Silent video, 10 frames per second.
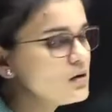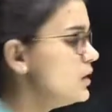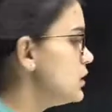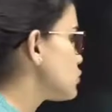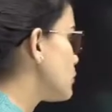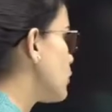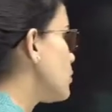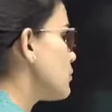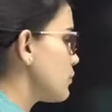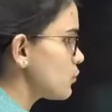ना तो
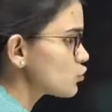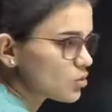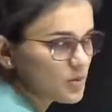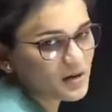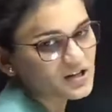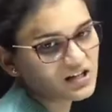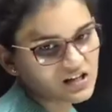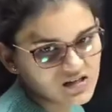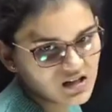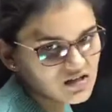वो उसको भी पढ़ते
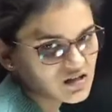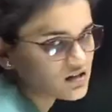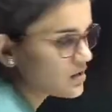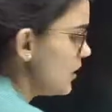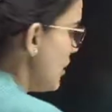रहना साथ साथ